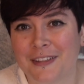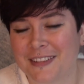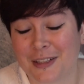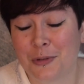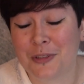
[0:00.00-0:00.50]

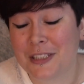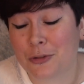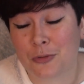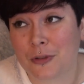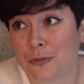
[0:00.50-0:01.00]
c'est qu'à de le dire.
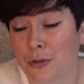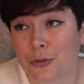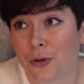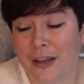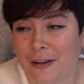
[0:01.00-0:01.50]
façon, il flotte
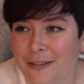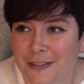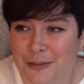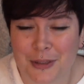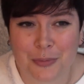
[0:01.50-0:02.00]
dans l'air
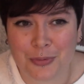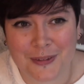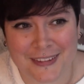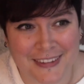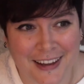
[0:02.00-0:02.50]
euh, au début,
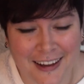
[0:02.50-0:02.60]
etc.